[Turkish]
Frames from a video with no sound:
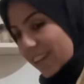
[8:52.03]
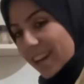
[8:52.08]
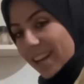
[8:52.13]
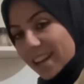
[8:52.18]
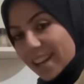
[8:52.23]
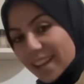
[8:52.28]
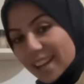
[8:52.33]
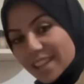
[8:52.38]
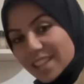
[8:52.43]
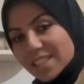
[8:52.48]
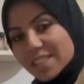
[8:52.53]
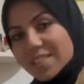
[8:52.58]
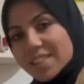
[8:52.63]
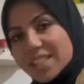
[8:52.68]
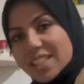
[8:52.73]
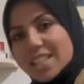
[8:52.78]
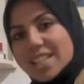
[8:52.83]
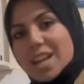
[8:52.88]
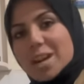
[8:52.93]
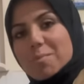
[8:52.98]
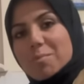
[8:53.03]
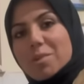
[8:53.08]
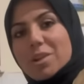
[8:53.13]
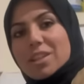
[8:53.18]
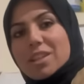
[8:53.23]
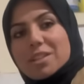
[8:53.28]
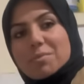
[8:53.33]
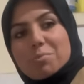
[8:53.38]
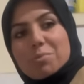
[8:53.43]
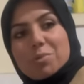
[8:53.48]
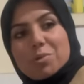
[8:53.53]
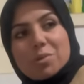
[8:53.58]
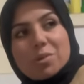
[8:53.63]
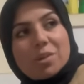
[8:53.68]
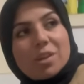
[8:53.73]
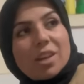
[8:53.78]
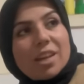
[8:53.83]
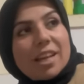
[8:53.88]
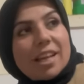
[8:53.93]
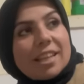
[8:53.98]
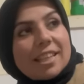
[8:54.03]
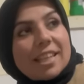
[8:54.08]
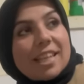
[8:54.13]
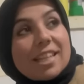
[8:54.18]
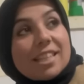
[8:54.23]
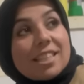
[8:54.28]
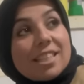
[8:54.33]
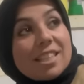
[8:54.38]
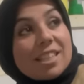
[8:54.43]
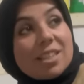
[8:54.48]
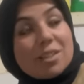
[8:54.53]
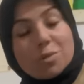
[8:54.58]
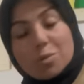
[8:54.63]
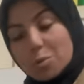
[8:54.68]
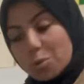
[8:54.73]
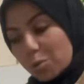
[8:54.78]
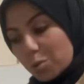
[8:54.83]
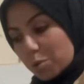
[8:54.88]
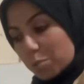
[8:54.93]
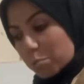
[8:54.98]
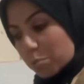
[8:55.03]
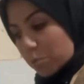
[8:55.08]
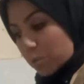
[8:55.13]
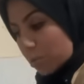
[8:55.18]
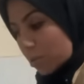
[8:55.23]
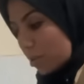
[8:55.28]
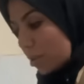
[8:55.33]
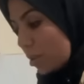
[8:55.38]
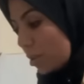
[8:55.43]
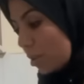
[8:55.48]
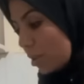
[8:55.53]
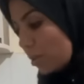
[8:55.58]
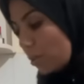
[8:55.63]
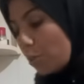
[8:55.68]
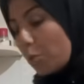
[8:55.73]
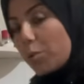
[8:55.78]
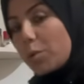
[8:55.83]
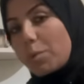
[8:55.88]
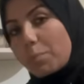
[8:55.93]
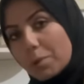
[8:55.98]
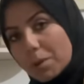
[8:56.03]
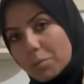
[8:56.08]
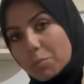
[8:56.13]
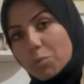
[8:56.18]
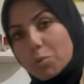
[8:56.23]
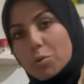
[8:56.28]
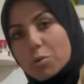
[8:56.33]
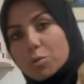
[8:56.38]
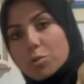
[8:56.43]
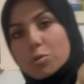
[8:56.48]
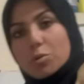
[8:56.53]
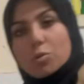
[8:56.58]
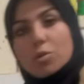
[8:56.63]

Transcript: alakası var da sana bu kadar büyük dert sıkıntı oldu bu. Koltuk benim koltuk.